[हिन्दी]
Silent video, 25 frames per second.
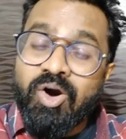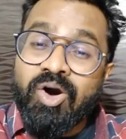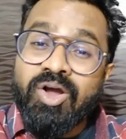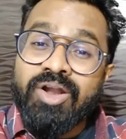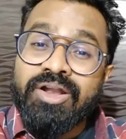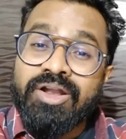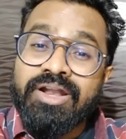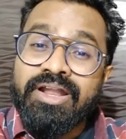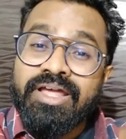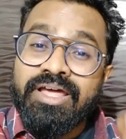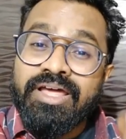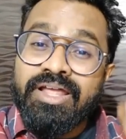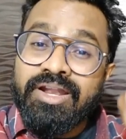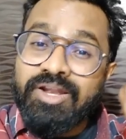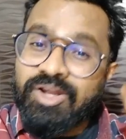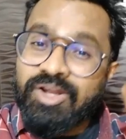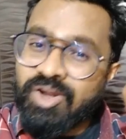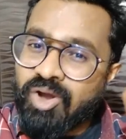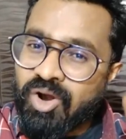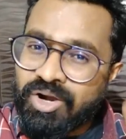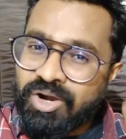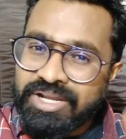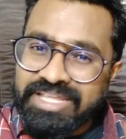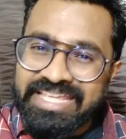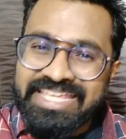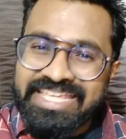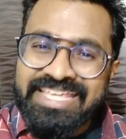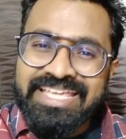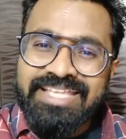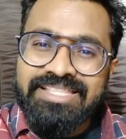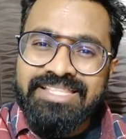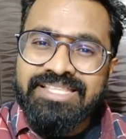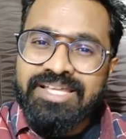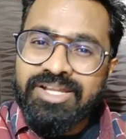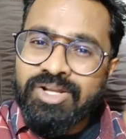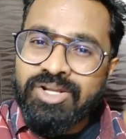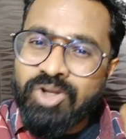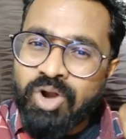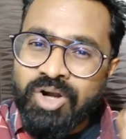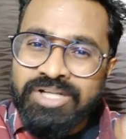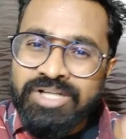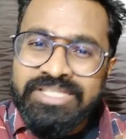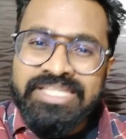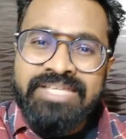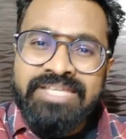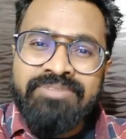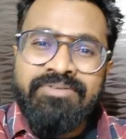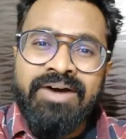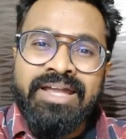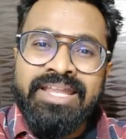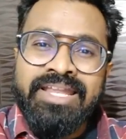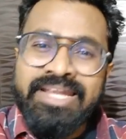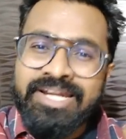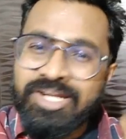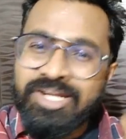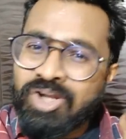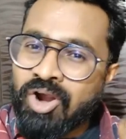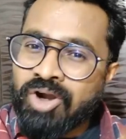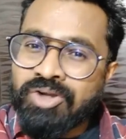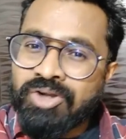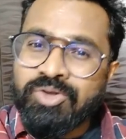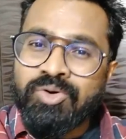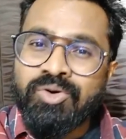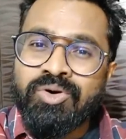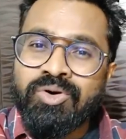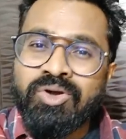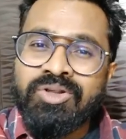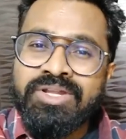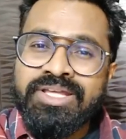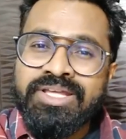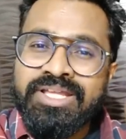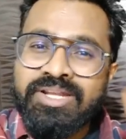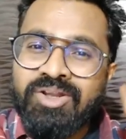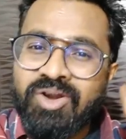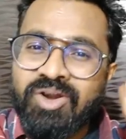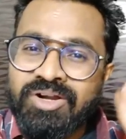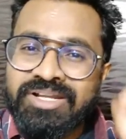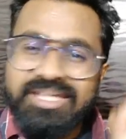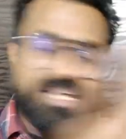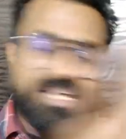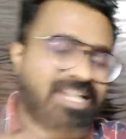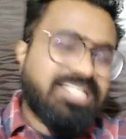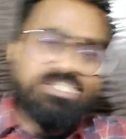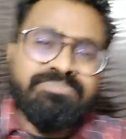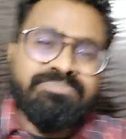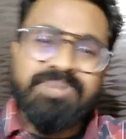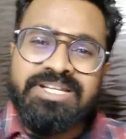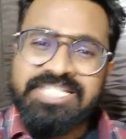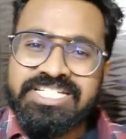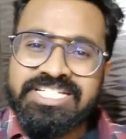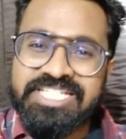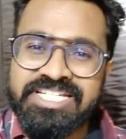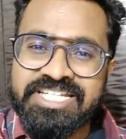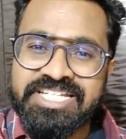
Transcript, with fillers: ऑन नॉट ईद नॉट दिवाली नॉट होली नॉट क्रिसमस